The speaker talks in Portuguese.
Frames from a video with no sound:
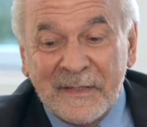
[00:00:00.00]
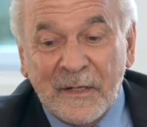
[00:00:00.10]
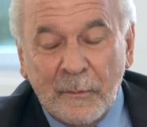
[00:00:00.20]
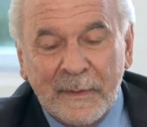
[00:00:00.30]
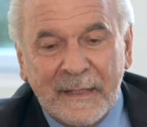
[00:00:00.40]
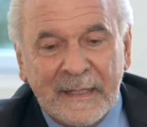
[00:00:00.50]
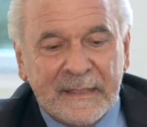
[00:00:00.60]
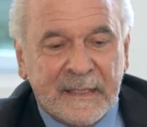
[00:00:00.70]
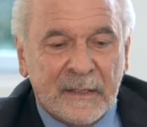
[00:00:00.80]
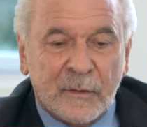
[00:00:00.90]
veja como é
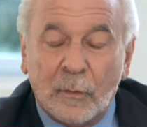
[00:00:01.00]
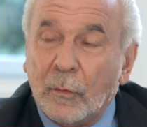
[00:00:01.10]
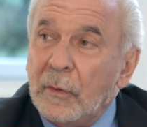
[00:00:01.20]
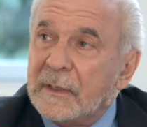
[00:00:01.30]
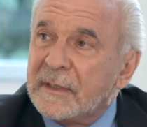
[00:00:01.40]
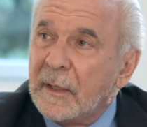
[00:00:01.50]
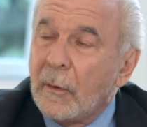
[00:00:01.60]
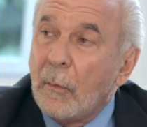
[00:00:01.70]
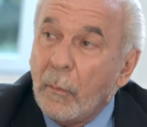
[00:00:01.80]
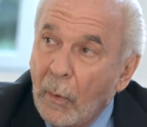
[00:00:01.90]
interessante. O
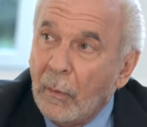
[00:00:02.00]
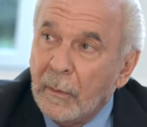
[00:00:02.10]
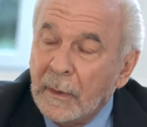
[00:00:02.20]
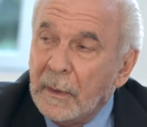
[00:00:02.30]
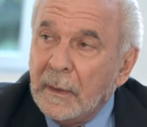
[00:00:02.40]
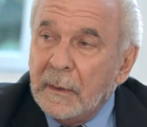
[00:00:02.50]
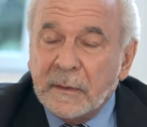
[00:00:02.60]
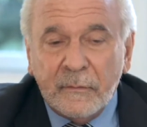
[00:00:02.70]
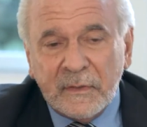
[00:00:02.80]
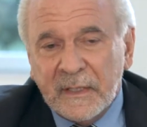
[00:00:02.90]
colesterol bom,
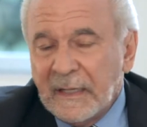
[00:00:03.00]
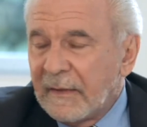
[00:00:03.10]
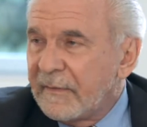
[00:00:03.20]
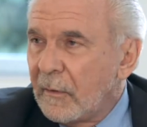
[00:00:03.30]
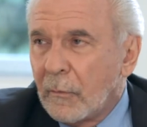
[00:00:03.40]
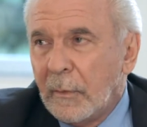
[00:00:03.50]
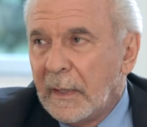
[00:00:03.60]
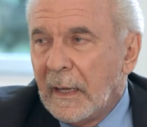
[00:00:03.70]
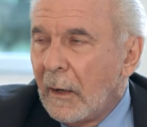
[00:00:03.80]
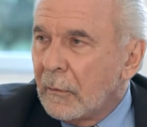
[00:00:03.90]
se você nasceu com
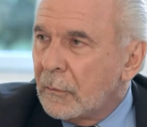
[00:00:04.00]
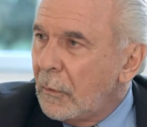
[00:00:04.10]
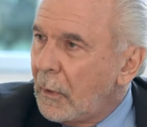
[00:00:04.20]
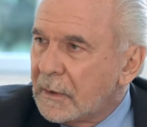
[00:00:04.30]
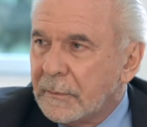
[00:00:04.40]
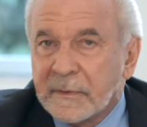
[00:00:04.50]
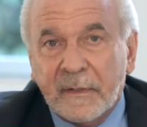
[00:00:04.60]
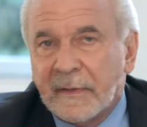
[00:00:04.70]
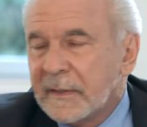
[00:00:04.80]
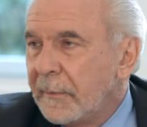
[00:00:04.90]
ele alto, ótimo,
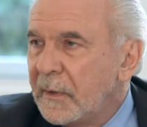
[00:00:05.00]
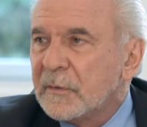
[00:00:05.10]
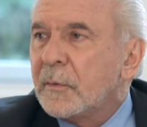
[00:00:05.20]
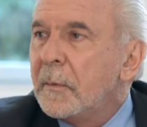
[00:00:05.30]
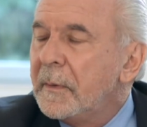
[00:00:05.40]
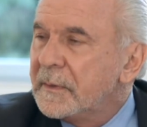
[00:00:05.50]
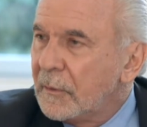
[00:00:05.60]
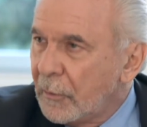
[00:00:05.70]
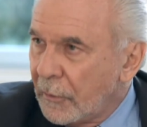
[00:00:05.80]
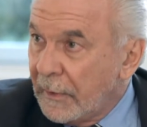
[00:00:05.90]
você vai ter menos problemas de
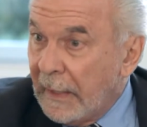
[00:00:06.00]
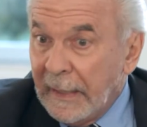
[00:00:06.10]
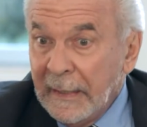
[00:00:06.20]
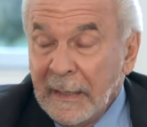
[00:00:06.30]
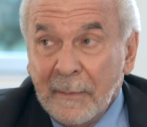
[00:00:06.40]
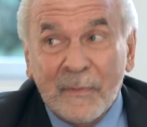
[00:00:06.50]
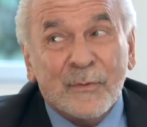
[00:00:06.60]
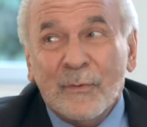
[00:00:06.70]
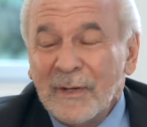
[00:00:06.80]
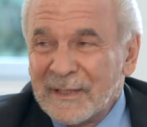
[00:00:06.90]
coronário. Mas
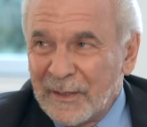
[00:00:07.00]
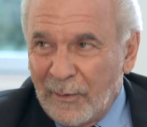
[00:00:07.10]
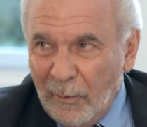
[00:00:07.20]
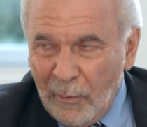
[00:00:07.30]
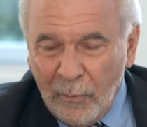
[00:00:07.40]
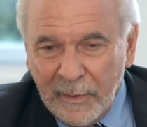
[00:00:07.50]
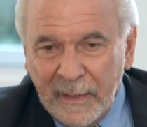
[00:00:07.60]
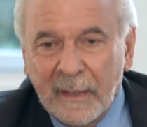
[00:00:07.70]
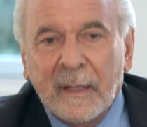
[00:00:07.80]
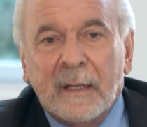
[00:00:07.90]
o colesterol
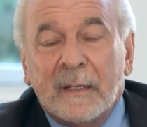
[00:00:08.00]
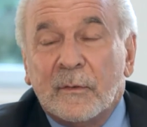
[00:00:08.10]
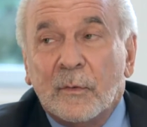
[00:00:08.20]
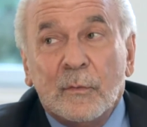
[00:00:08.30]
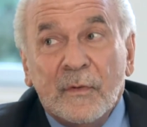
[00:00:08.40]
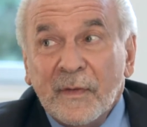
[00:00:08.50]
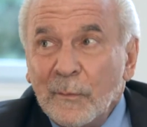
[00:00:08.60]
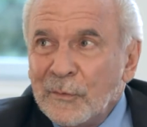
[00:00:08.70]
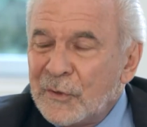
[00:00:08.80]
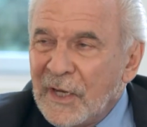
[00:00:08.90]
ruim, tudo isso é
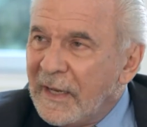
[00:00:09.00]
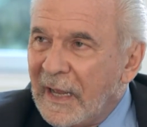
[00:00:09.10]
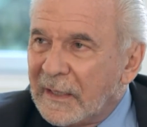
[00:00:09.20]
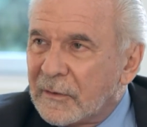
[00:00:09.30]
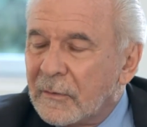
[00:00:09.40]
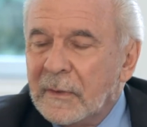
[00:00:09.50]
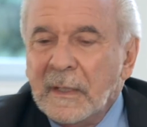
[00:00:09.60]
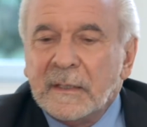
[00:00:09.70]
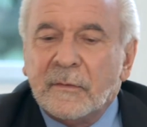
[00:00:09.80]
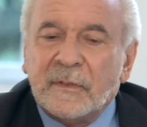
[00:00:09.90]
muito genético.
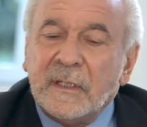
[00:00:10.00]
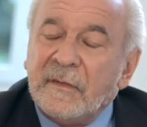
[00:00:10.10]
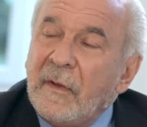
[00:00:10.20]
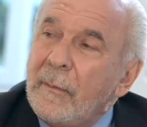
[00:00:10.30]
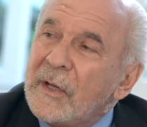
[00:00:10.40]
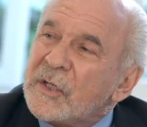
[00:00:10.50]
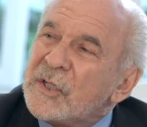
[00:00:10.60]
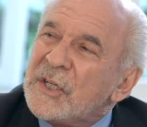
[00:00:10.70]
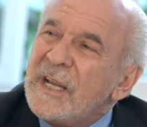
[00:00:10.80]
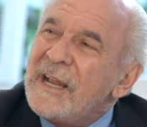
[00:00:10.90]
Se você tiver uma
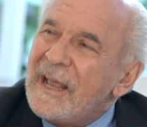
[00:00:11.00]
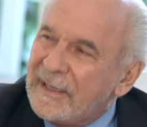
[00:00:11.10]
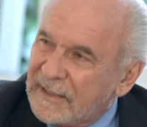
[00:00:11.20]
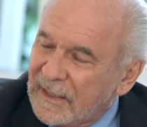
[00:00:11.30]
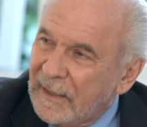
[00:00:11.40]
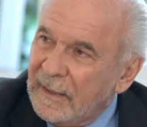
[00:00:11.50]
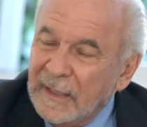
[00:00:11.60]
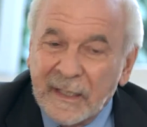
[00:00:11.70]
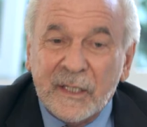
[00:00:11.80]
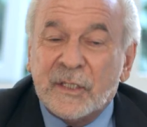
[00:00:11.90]
genética
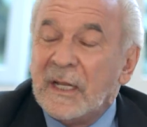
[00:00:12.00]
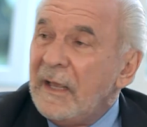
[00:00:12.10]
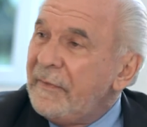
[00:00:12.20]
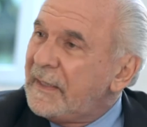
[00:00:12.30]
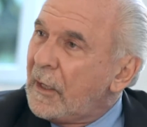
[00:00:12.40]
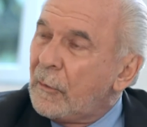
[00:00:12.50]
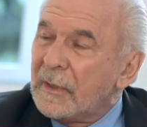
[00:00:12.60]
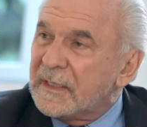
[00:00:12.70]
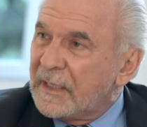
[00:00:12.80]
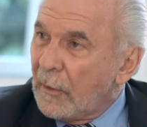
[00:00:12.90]
que te leva a ter
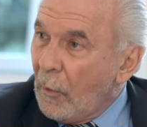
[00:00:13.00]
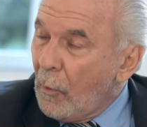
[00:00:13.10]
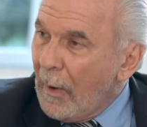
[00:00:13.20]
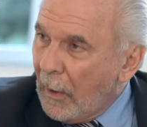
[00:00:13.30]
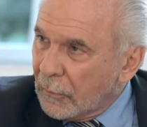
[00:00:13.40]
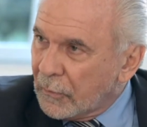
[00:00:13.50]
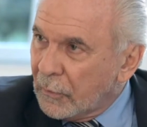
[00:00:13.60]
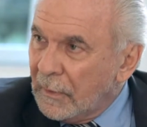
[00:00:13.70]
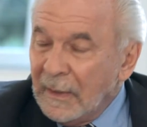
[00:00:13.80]
colesterol alto,